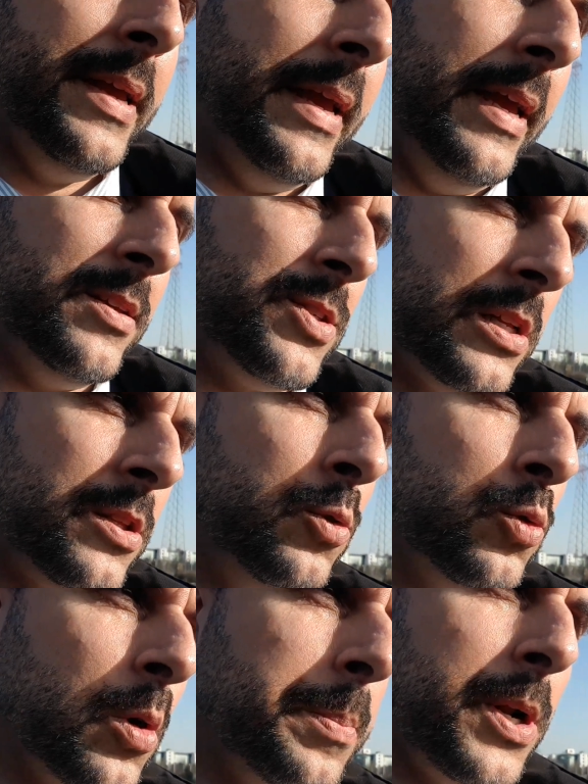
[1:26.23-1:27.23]
e ci ha
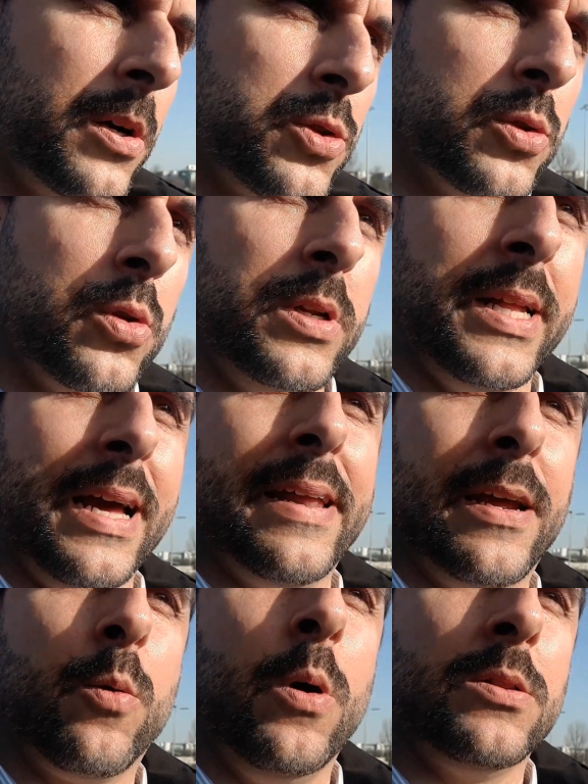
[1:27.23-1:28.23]
tenuto però a
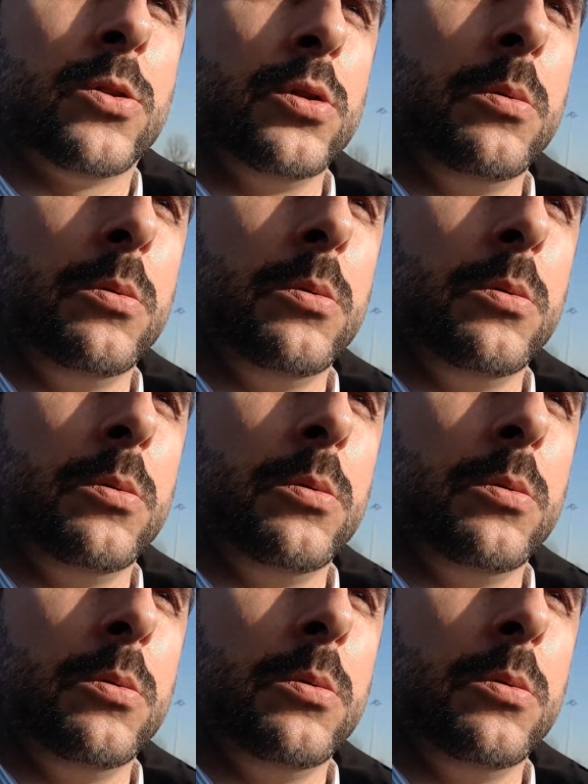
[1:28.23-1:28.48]
sottolineare quanto di